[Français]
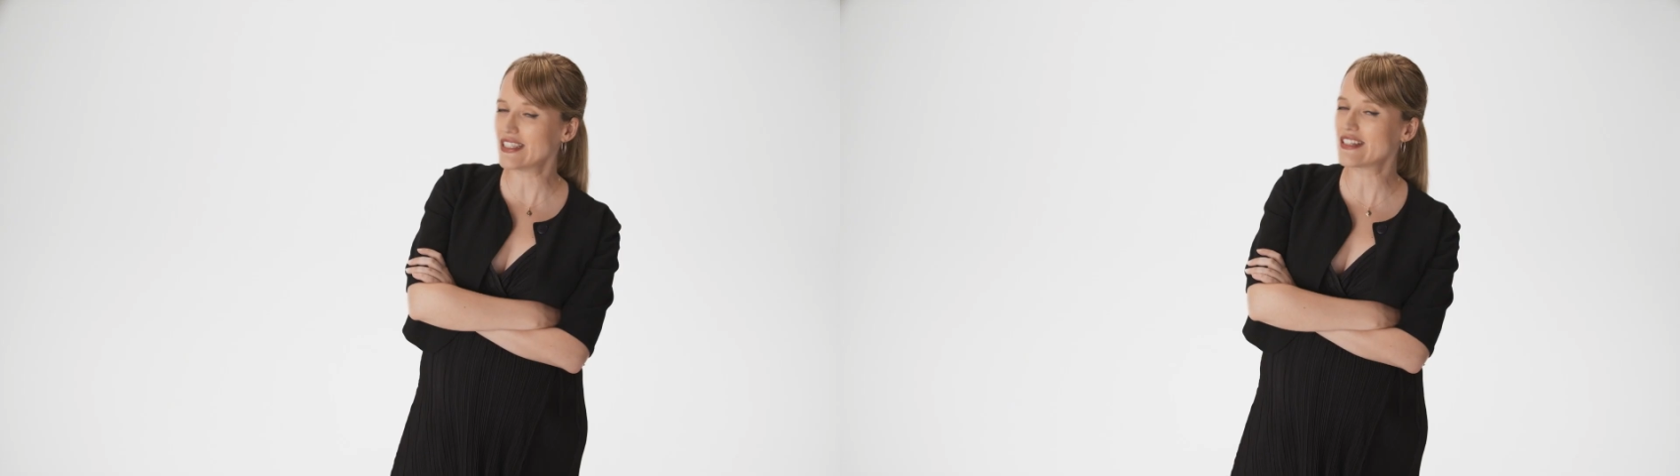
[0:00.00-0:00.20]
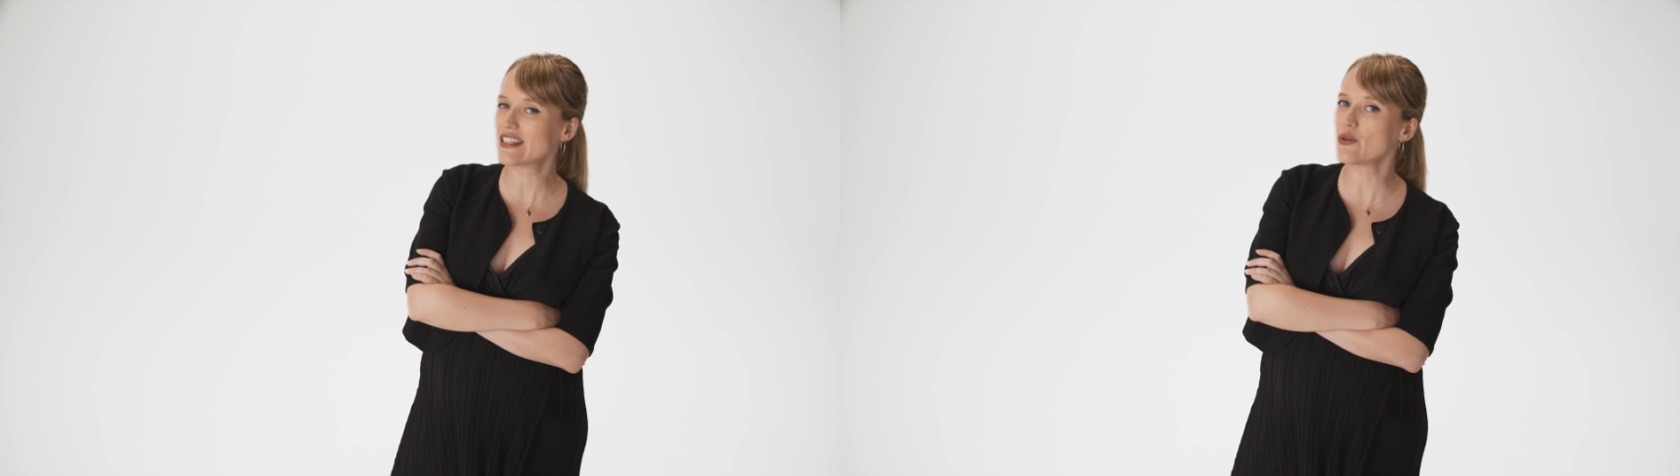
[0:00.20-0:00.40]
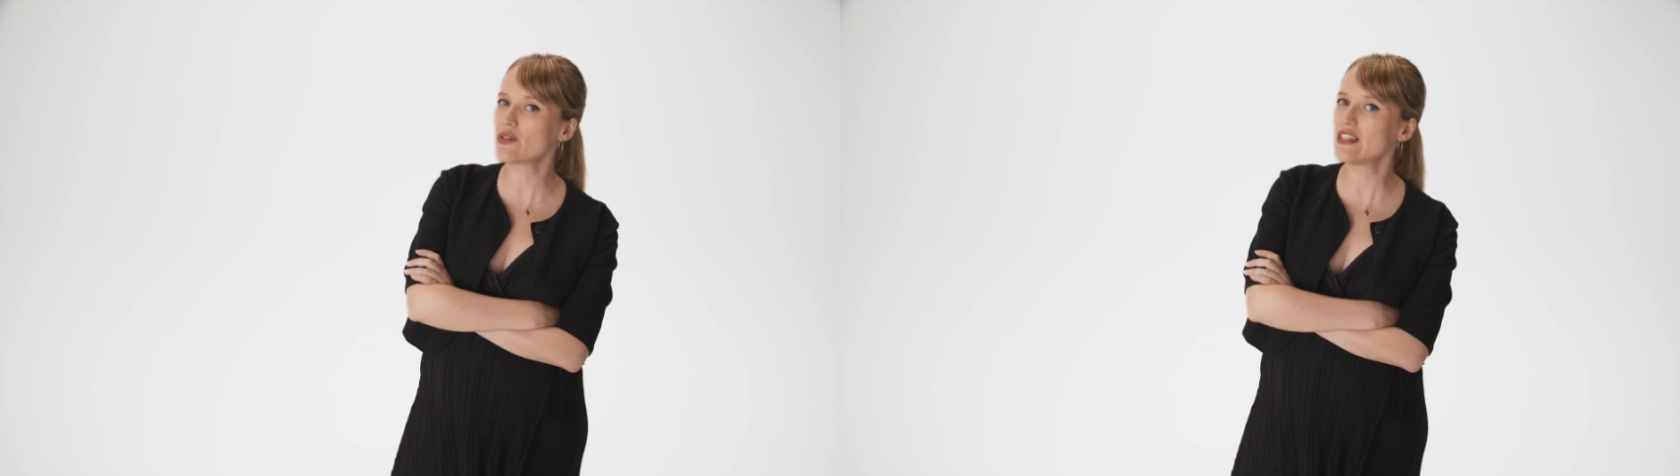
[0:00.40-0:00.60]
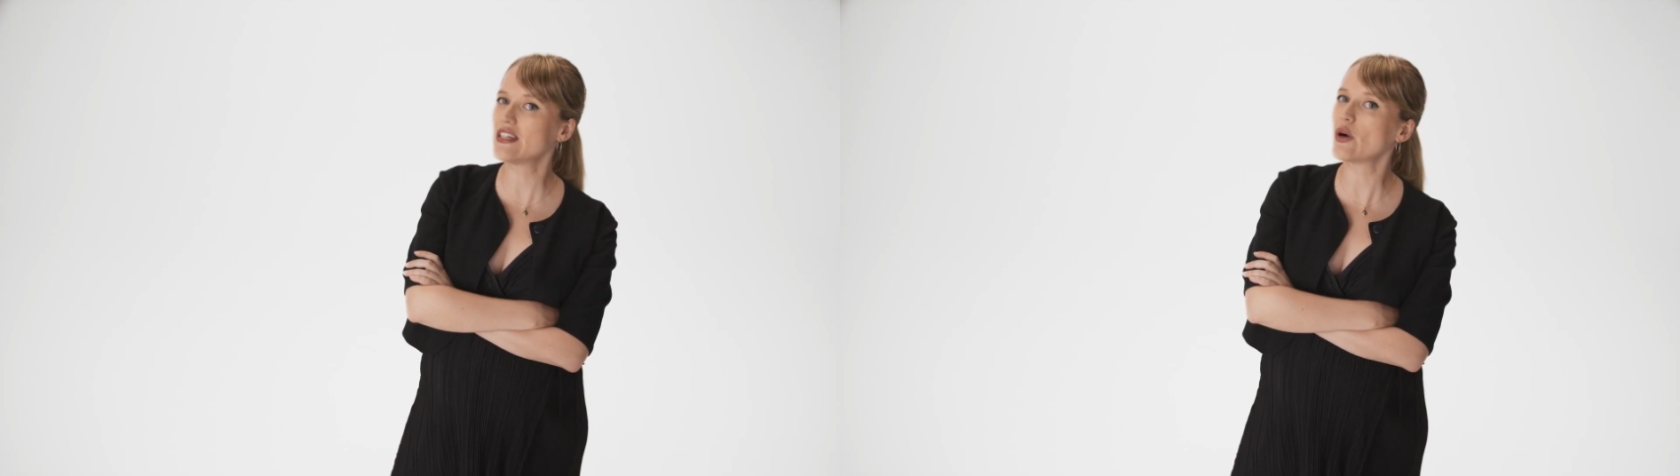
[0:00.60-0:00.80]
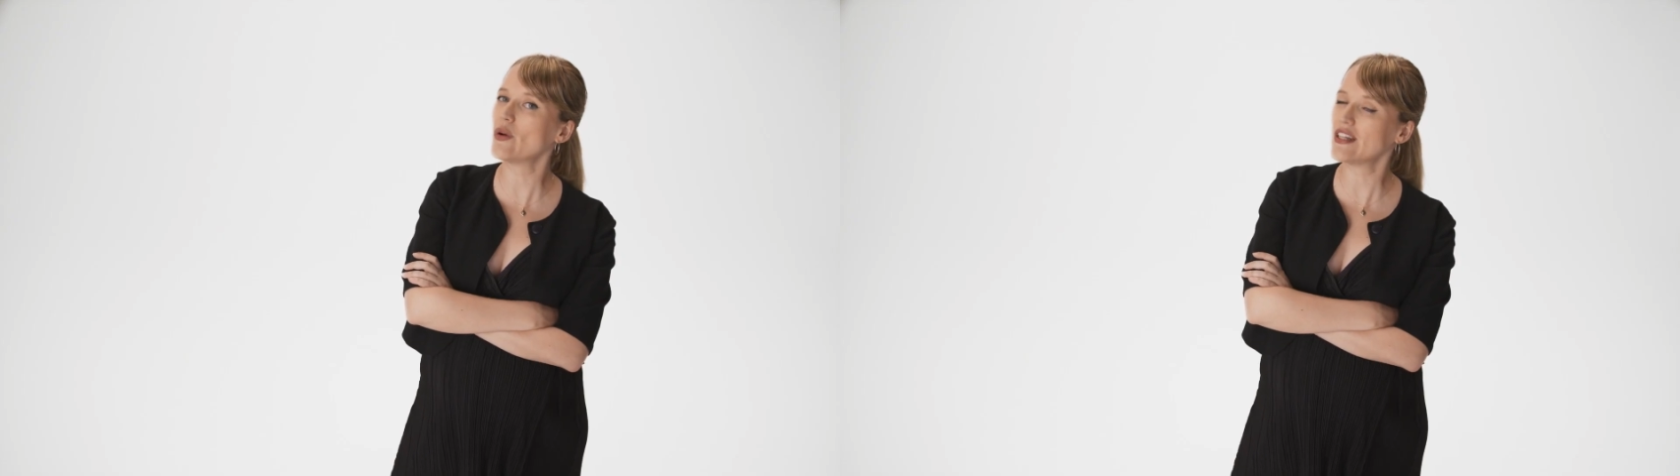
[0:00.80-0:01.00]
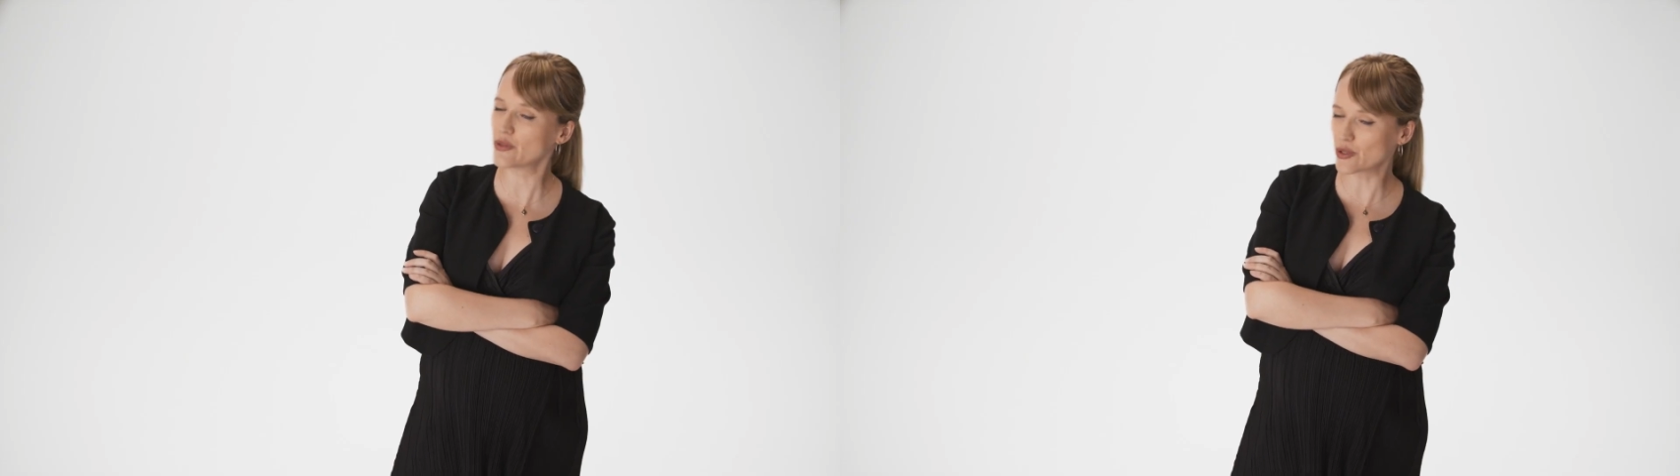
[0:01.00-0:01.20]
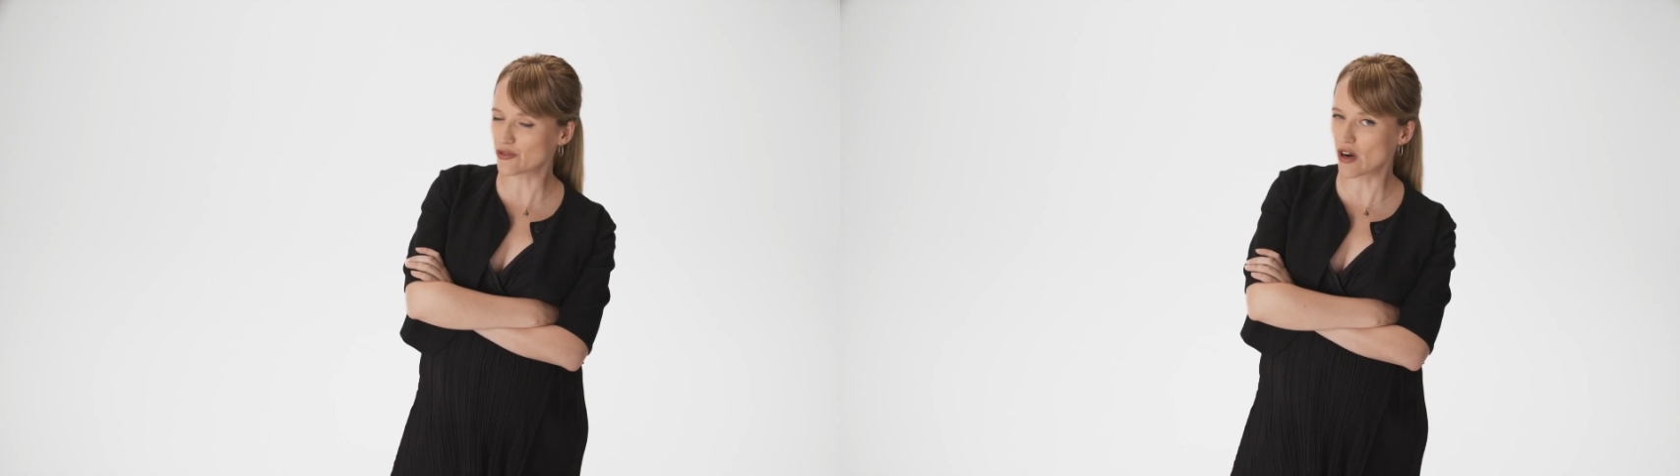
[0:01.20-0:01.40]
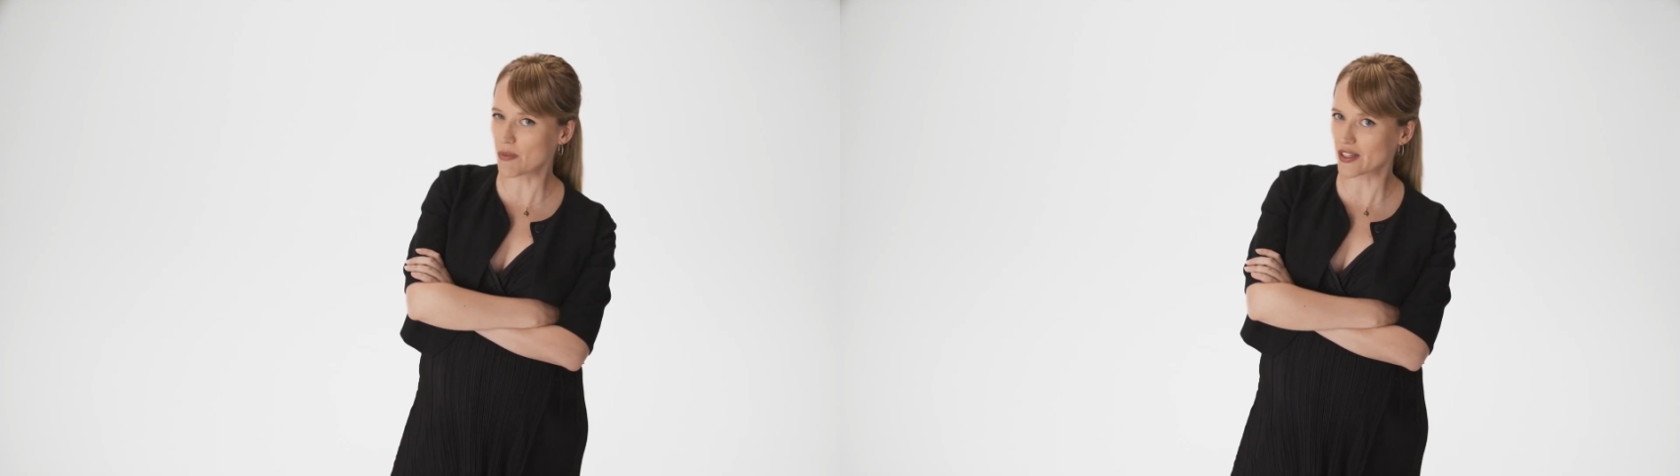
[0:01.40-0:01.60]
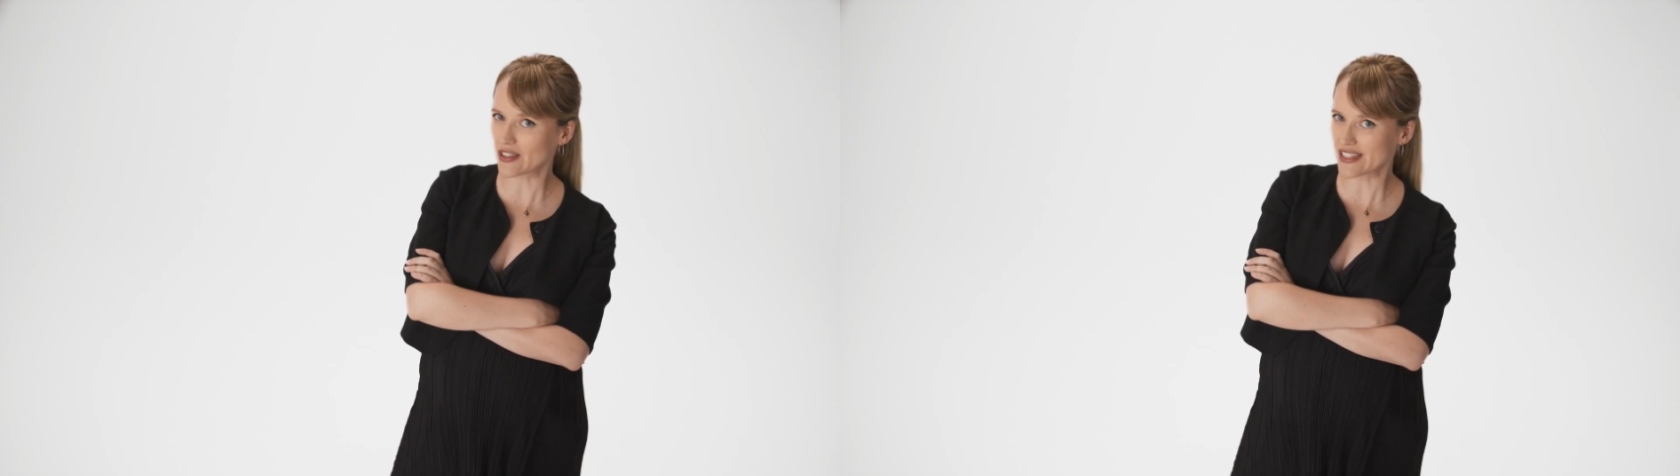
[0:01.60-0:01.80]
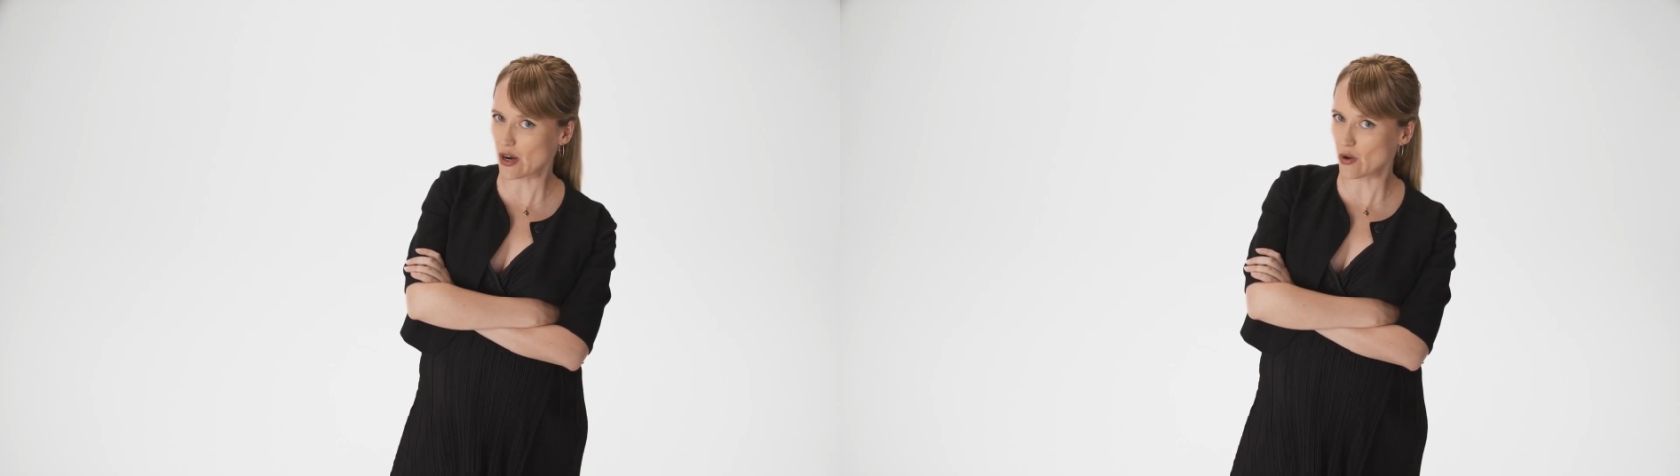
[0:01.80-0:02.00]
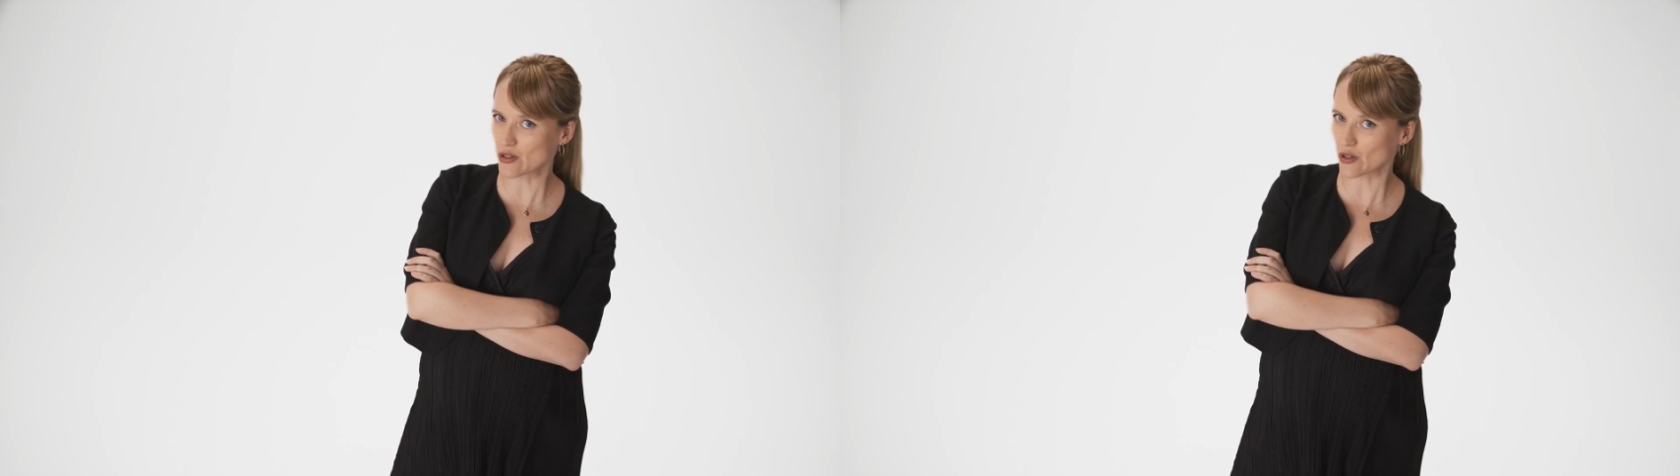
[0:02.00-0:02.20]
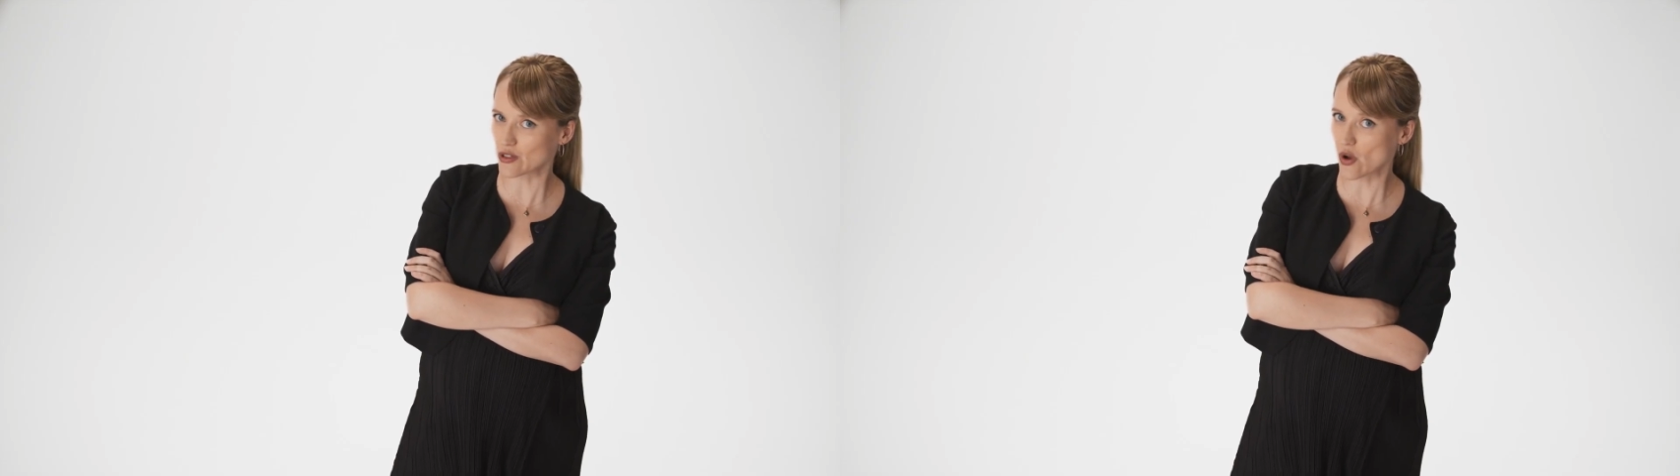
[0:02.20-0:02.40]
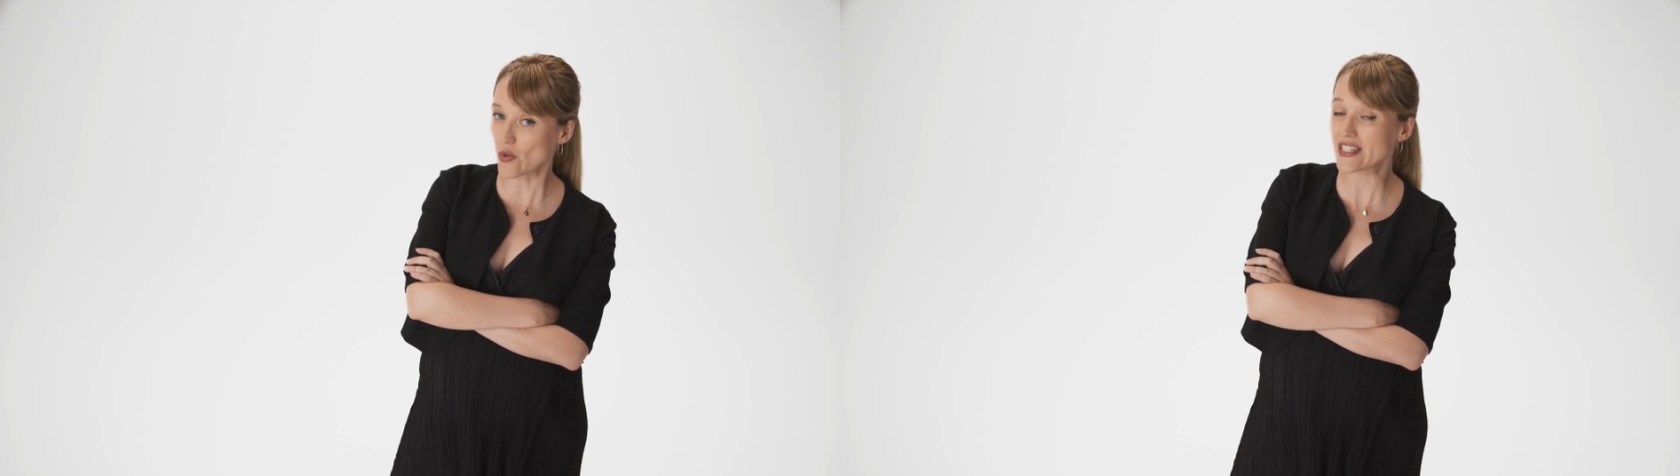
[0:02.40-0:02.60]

Il s'est aussi écroulé deux fois pendant sa construction,